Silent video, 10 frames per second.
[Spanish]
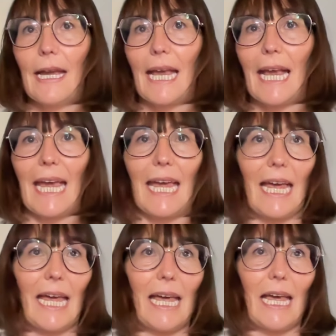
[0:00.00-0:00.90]

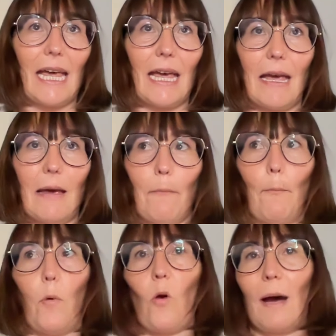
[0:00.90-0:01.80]
Que
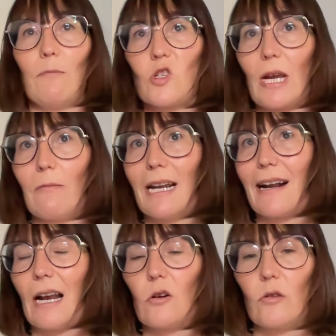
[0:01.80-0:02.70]
podamos hablar
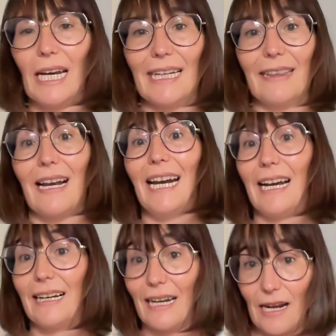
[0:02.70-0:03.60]
de algo digital y
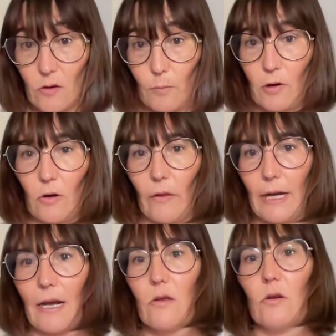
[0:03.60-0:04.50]
generado por
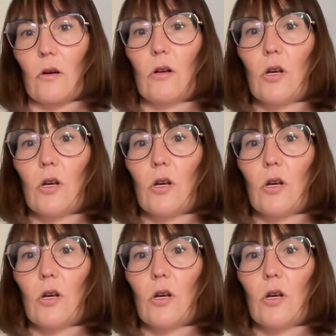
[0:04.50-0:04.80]
ordenador,